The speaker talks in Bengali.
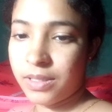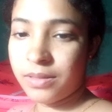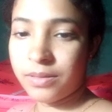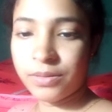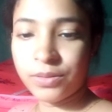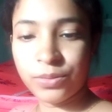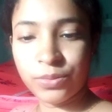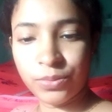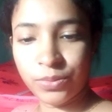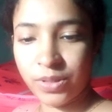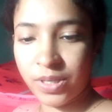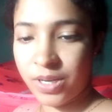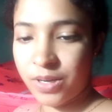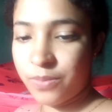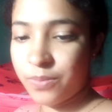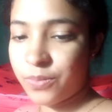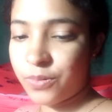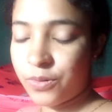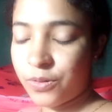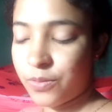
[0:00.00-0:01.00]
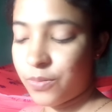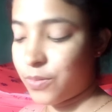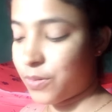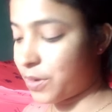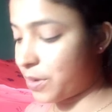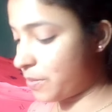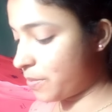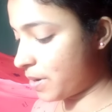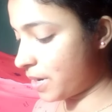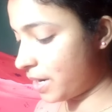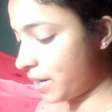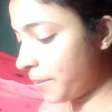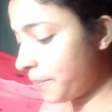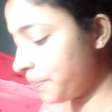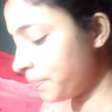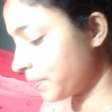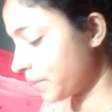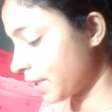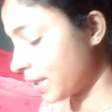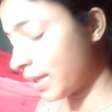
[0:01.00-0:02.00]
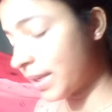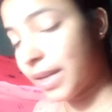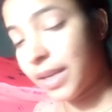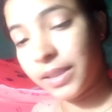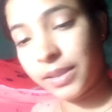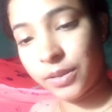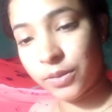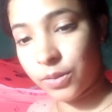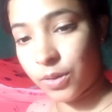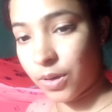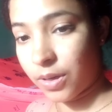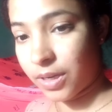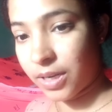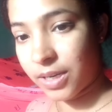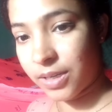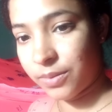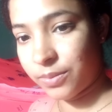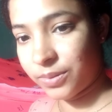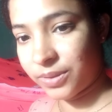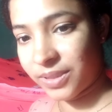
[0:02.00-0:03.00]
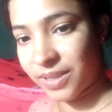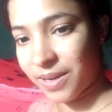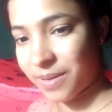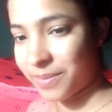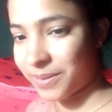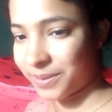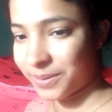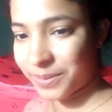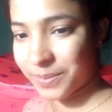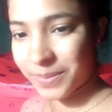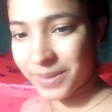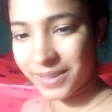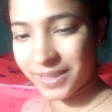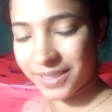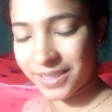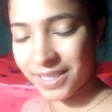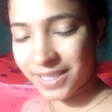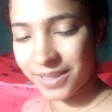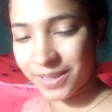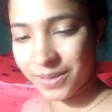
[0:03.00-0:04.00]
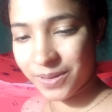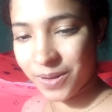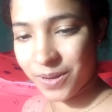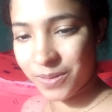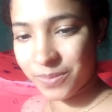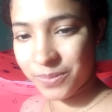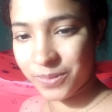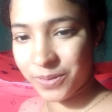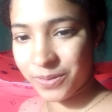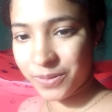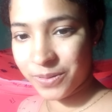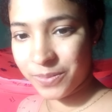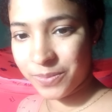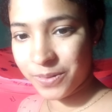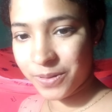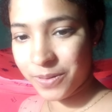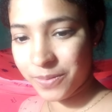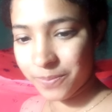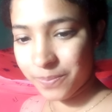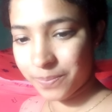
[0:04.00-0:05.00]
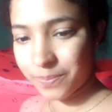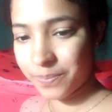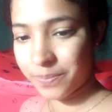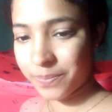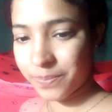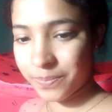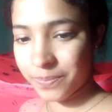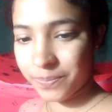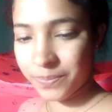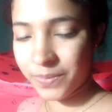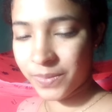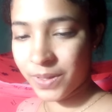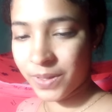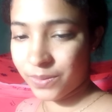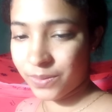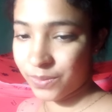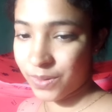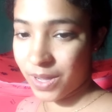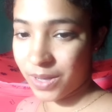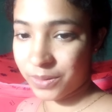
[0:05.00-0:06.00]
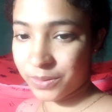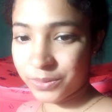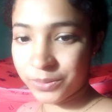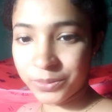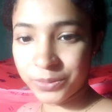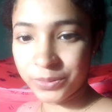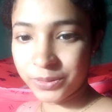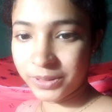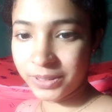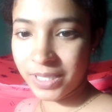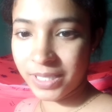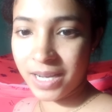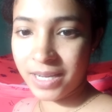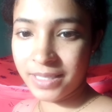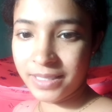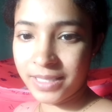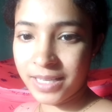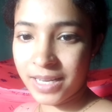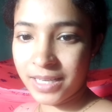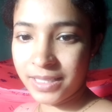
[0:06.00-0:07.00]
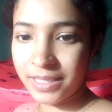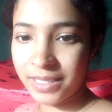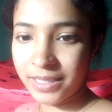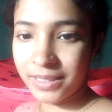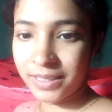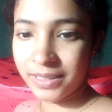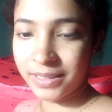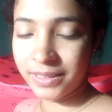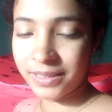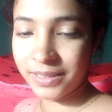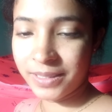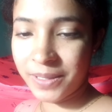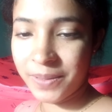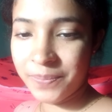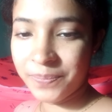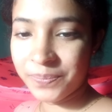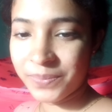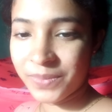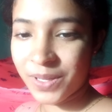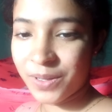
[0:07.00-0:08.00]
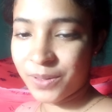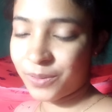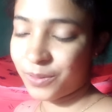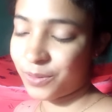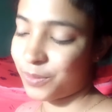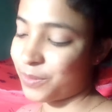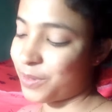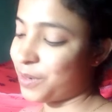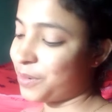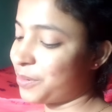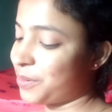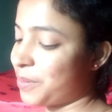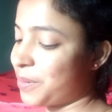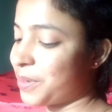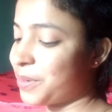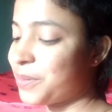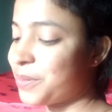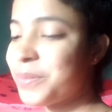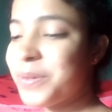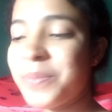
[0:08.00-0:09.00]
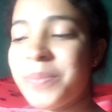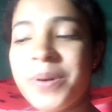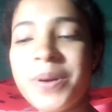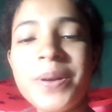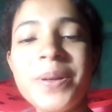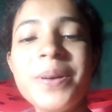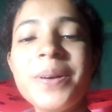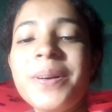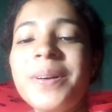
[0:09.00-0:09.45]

না শুয়েই পড়বো এবারে কালকে সকালে উঠে আবার তোমাদের সাথে গল্প করব এখন গুড নাইট জানিয়ে দিচ্ছি তোমরাও সবাই ঘুমিয়ে পড়ো